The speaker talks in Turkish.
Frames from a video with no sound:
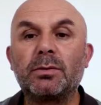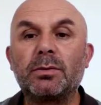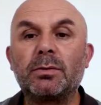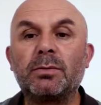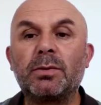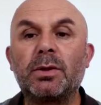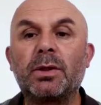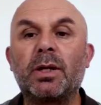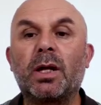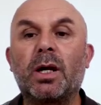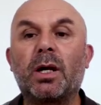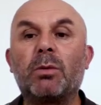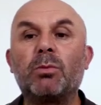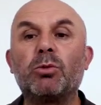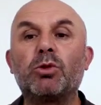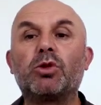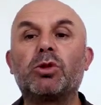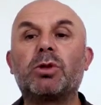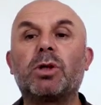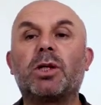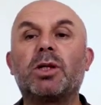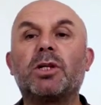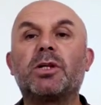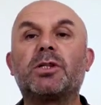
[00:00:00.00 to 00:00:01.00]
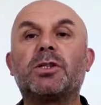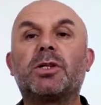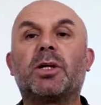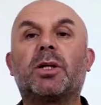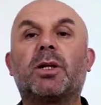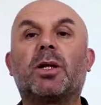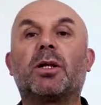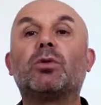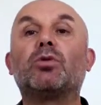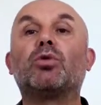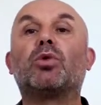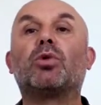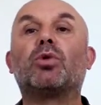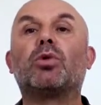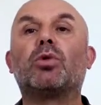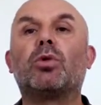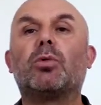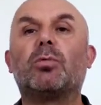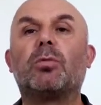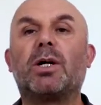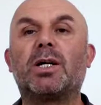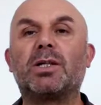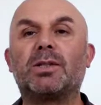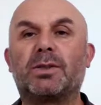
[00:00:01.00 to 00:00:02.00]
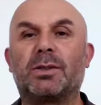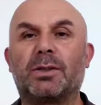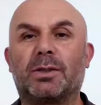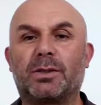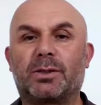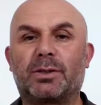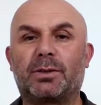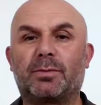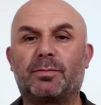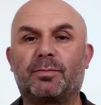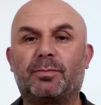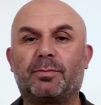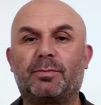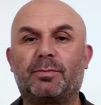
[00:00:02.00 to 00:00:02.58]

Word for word: ve namusları insanların dokunulmazdır.